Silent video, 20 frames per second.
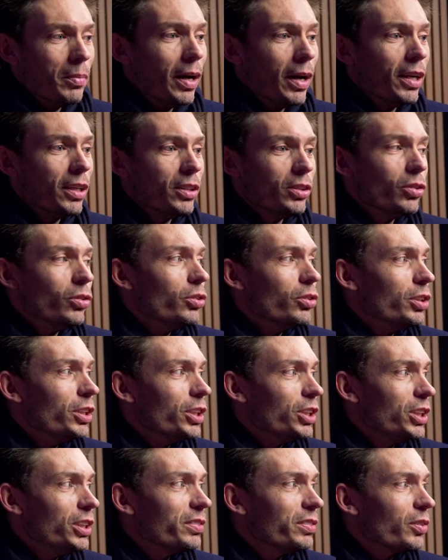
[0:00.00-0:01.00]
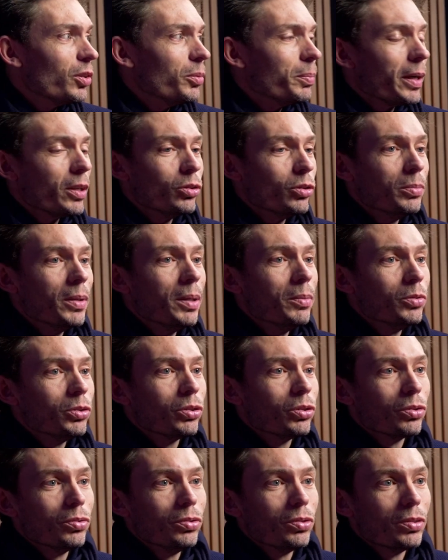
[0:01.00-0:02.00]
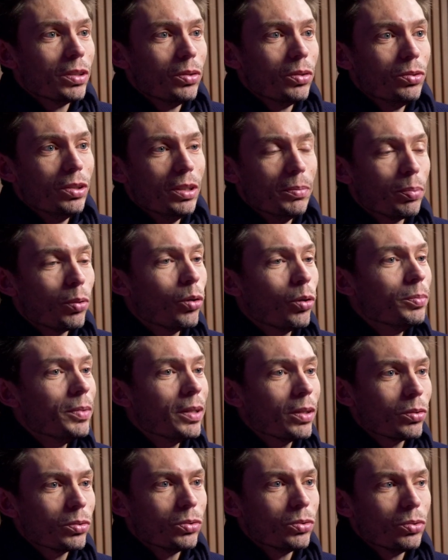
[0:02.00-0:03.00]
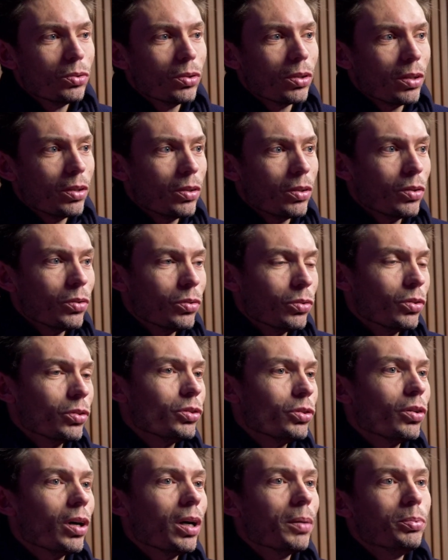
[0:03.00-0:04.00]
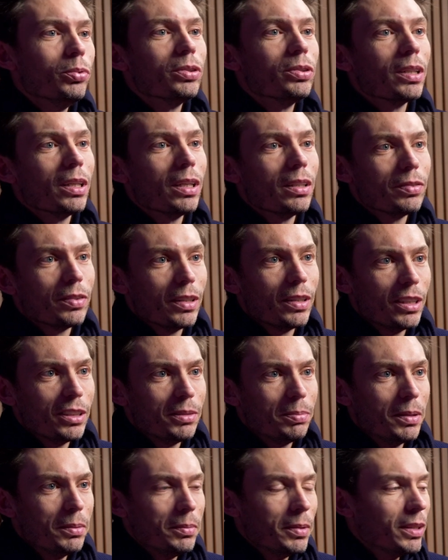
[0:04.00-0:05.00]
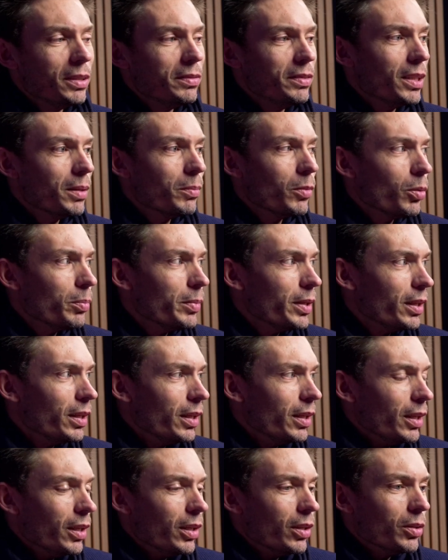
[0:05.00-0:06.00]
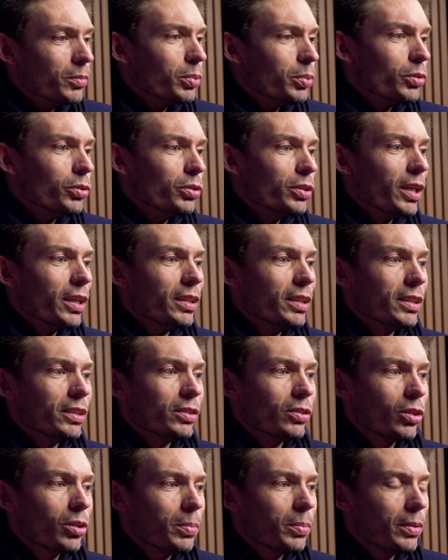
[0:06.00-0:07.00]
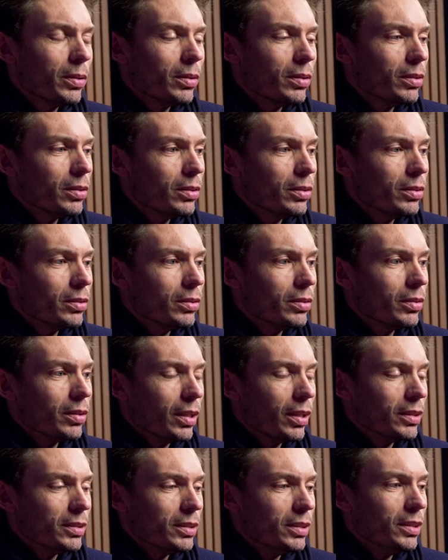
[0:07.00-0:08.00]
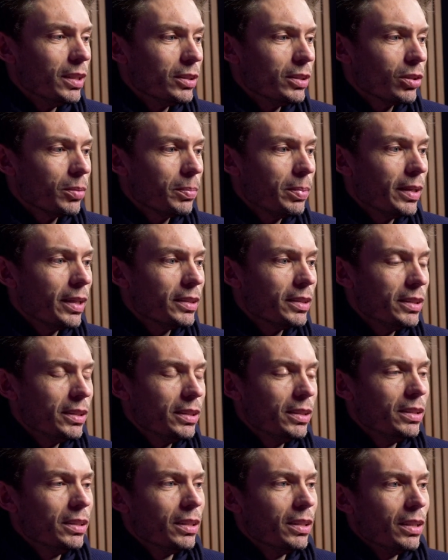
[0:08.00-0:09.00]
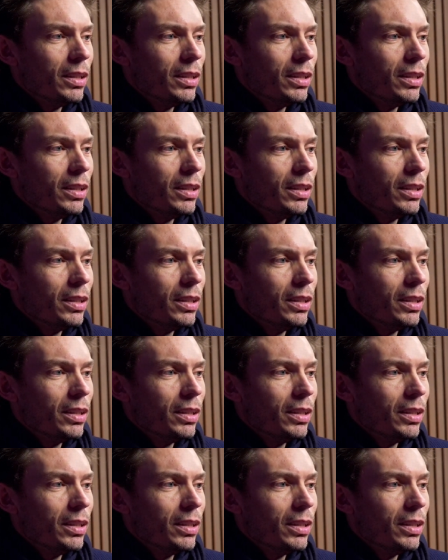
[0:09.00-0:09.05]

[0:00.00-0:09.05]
bah, Les chiffres parlent d'eux-mêmes. Aujourd'hui, on a eu les premiers retours. Alors on en saura plus à la fin de la semaine, bien évidemment. Mais pour donner un exemple, voilà, titre d'exemple, lundi,